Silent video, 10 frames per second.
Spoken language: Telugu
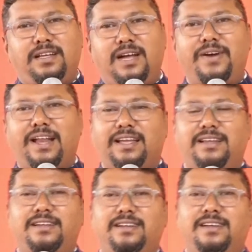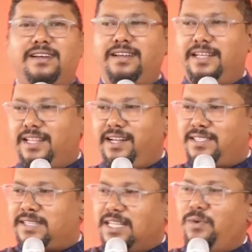ఏమండి ఇతనికి
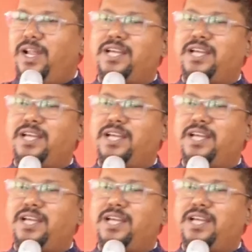చదువు